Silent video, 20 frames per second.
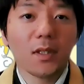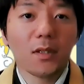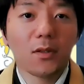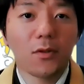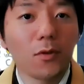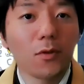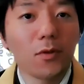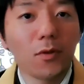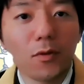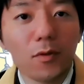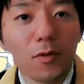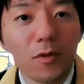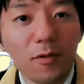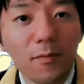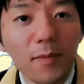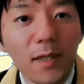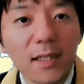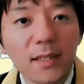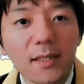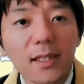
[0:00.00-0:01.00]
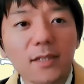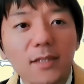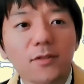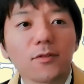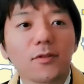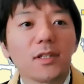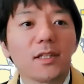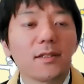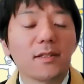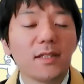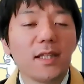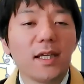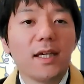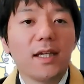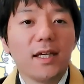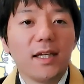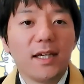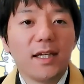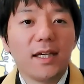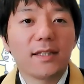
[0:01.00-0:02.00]
この言葉たちをですね、
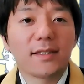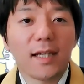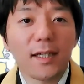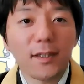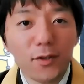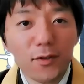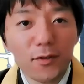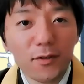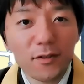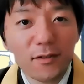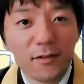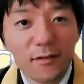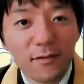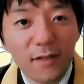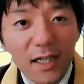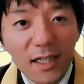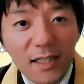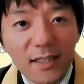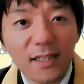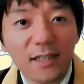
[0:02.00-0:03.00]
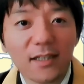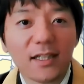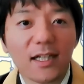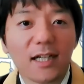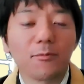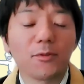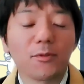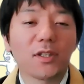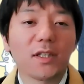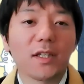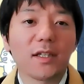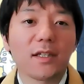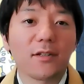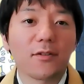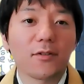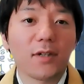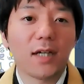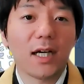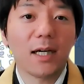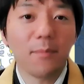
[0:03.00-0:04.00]
え最初わかんないかもしれないけ
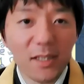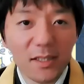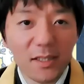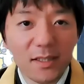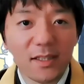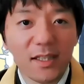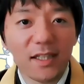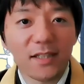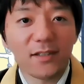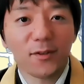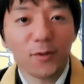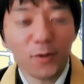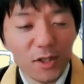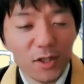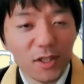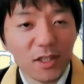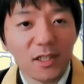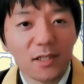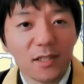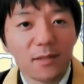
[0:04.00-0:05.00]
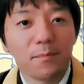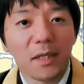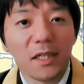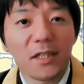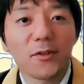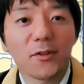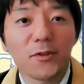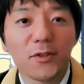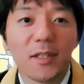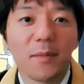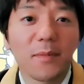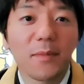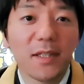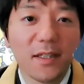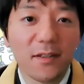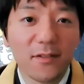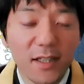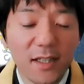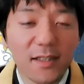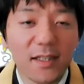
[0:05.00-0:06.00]
ど、我慢して少し勉強してみて
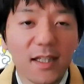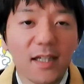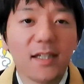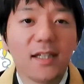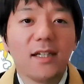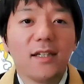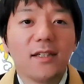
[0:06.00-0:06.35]
ください。